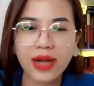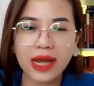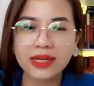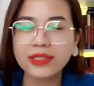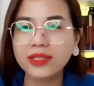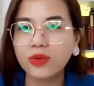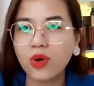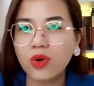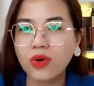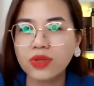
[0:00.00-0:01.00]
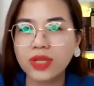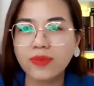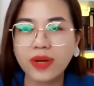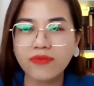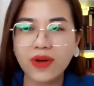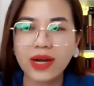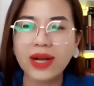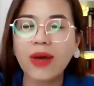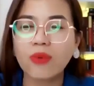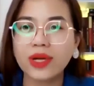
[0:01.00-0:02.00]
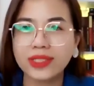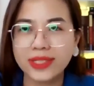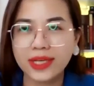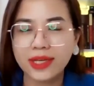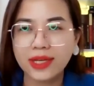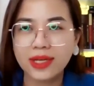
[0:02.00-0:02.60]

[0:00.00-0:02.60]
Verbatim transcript: đạt đến triệu đô rồi thì mình vẫn đọc các anh chị